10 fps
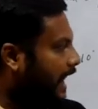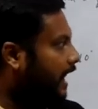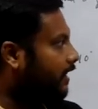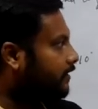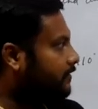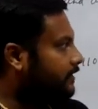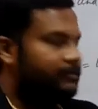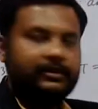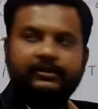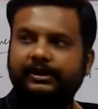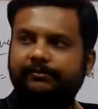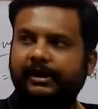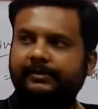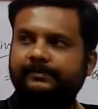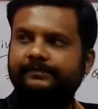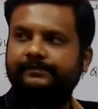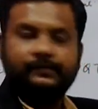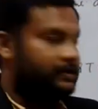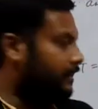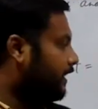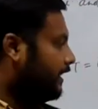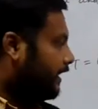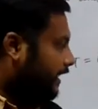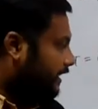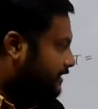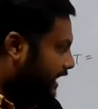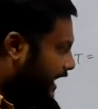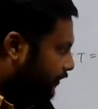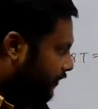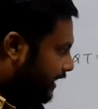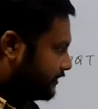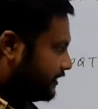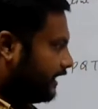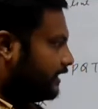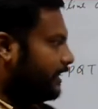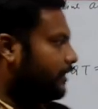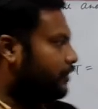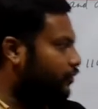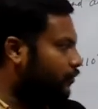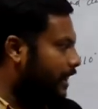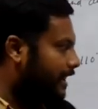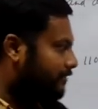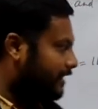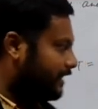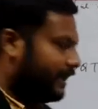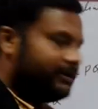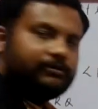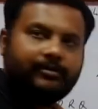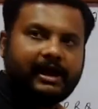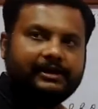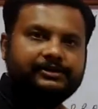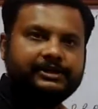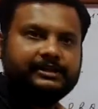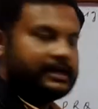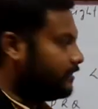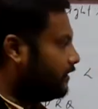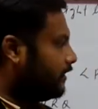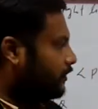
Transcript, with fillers: आर ये 135 इस लाइन को एक्सटेंड किए क्यू आर वाली लाइन को बढ़ाए टी तक